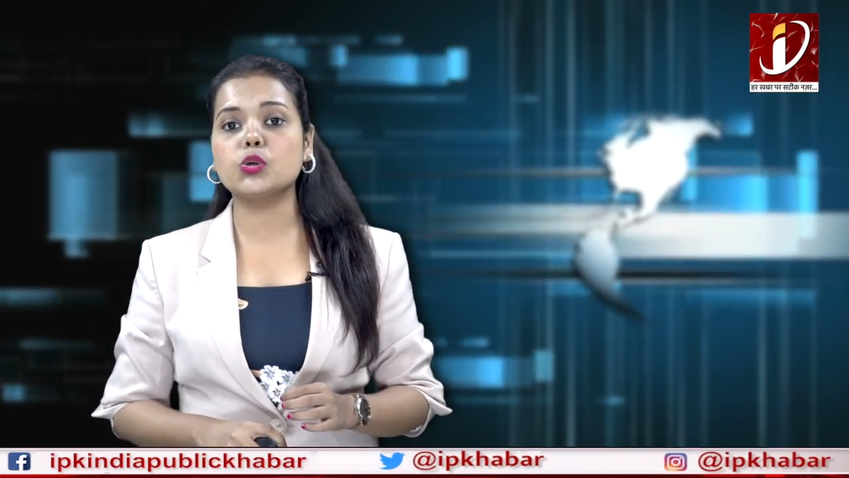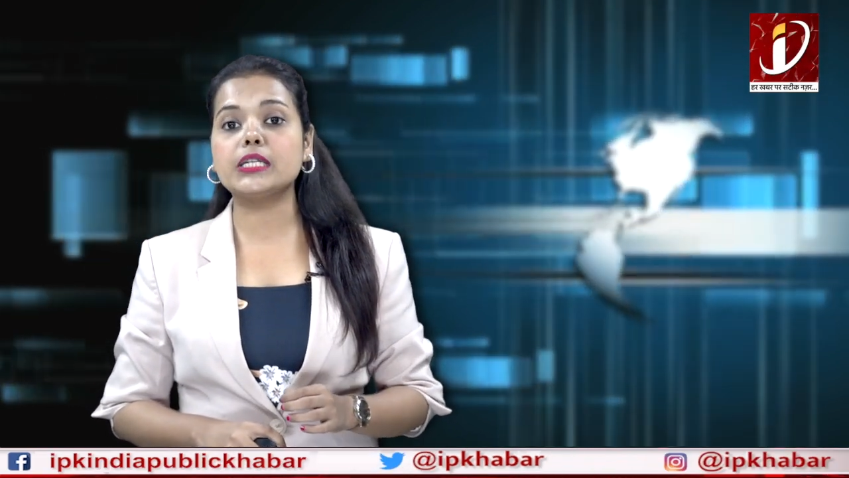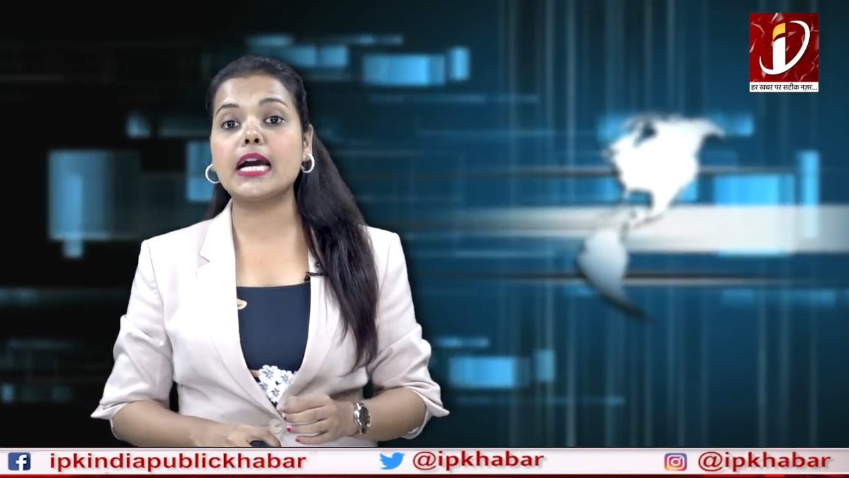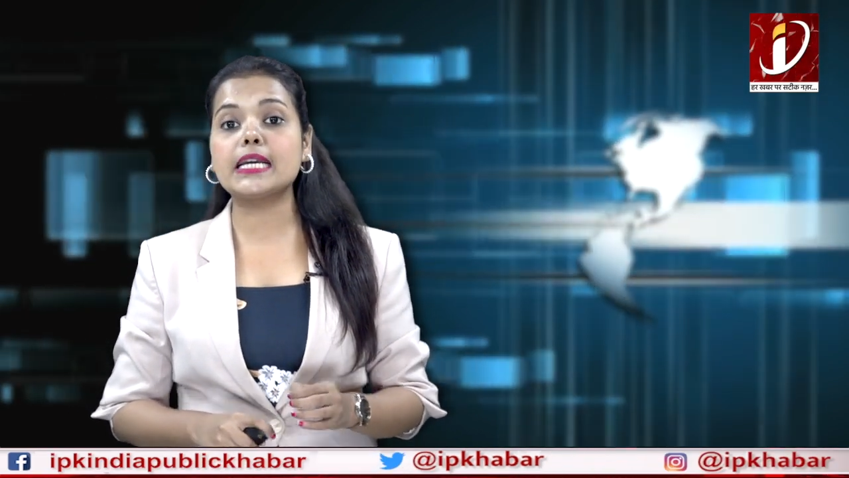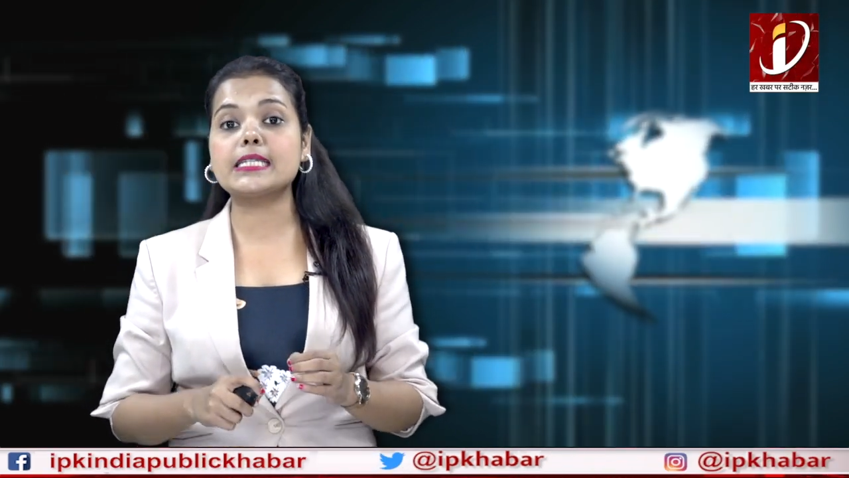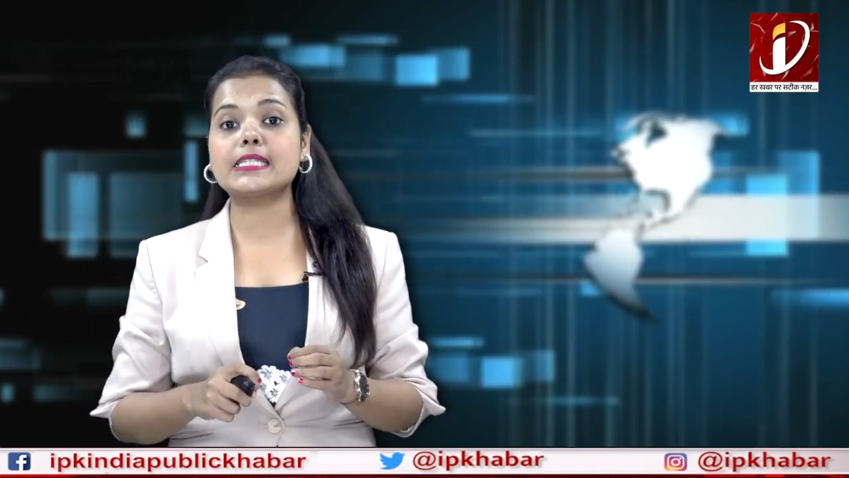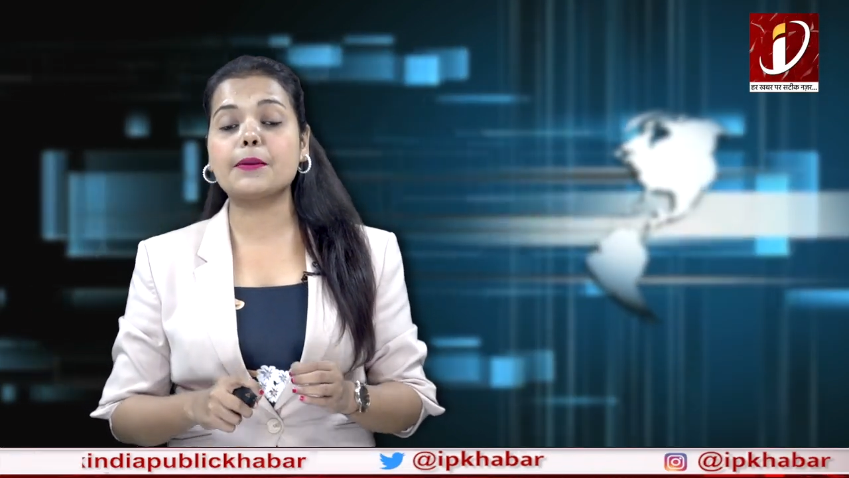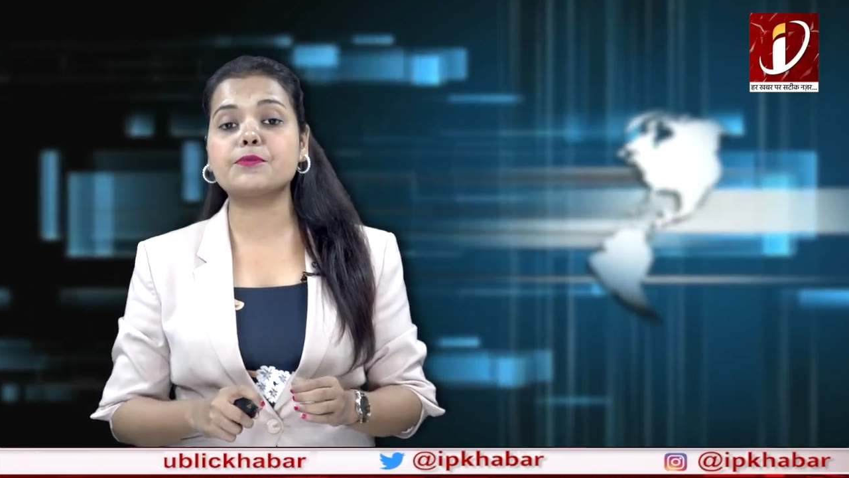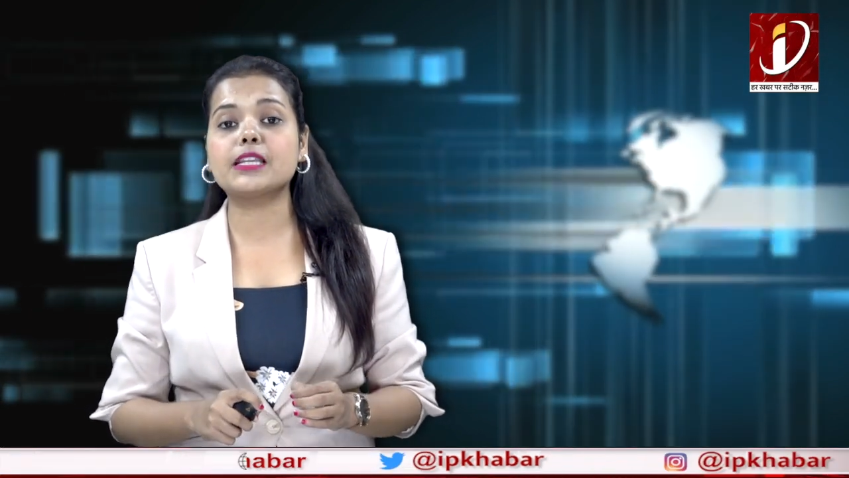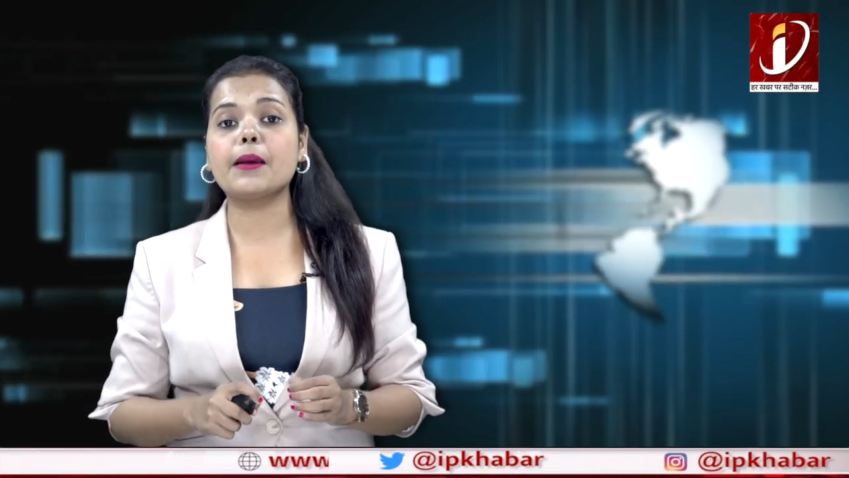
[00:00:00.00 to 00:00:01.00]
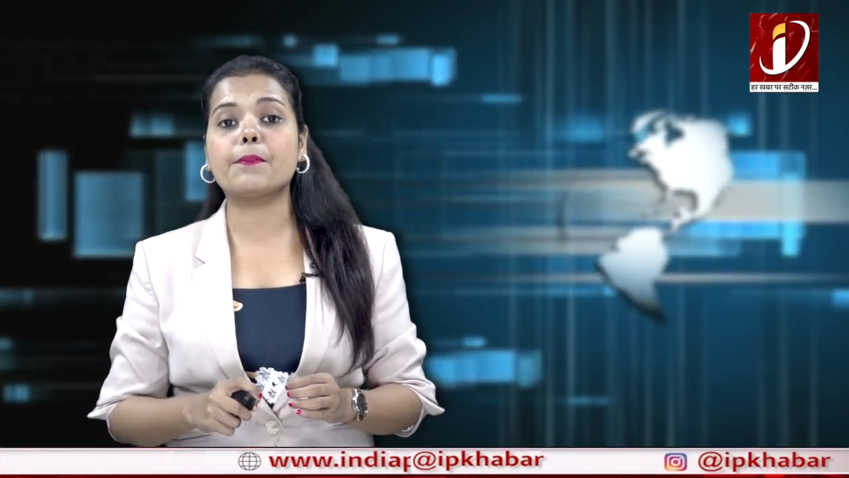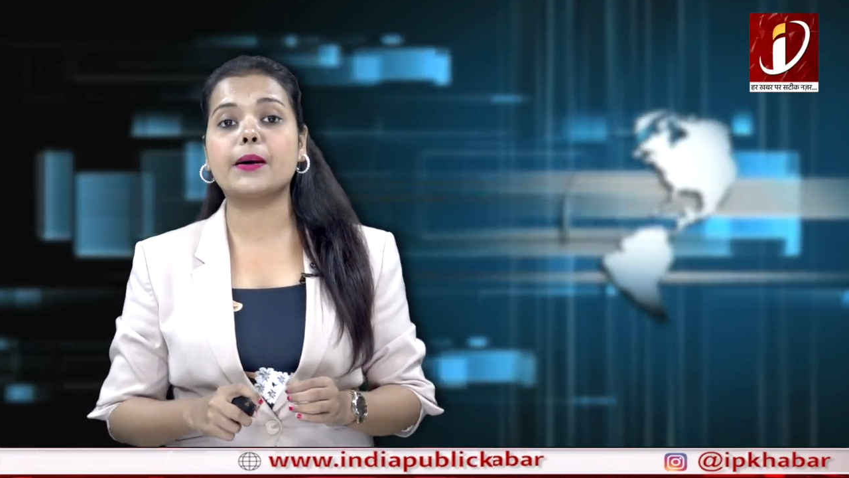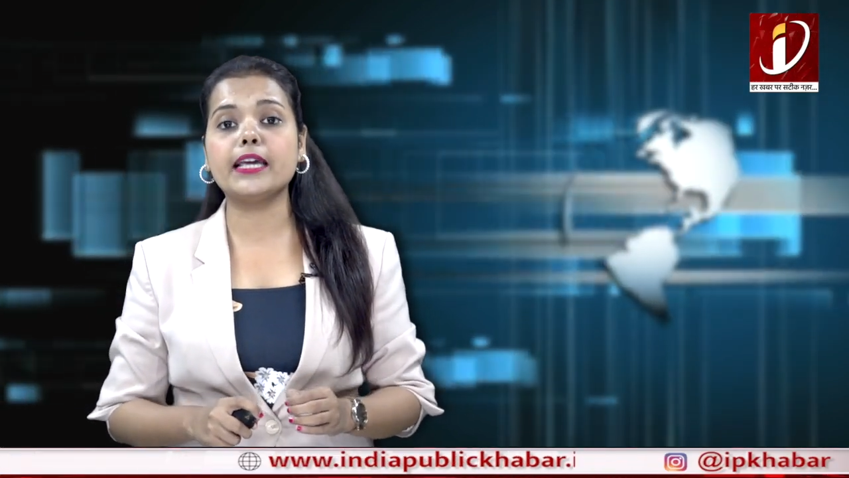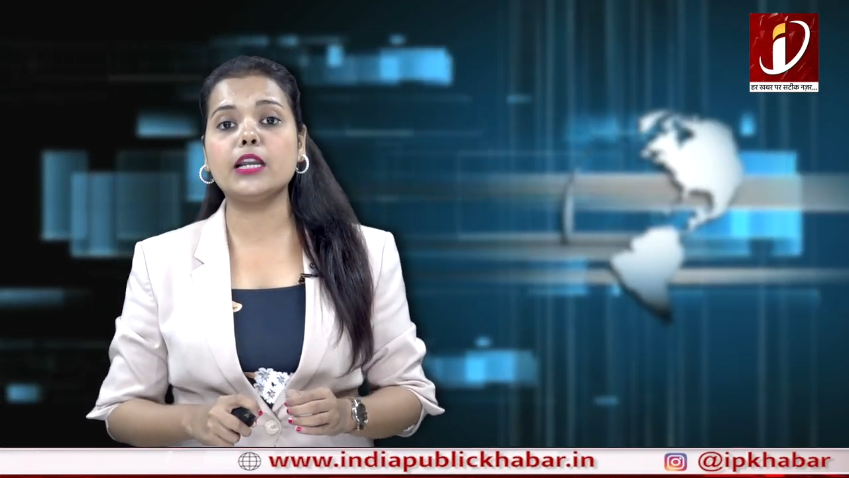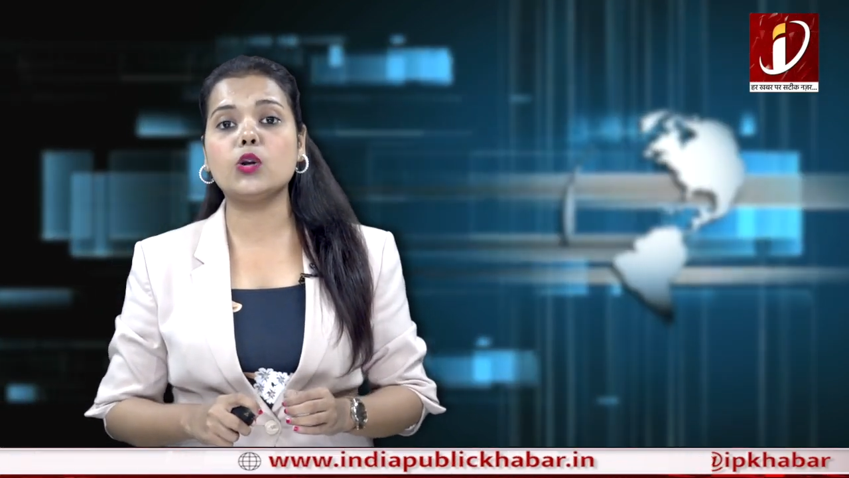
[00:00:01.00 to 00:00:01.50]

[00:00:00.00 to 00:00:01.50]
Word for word: दुनिया के सबसे बड़े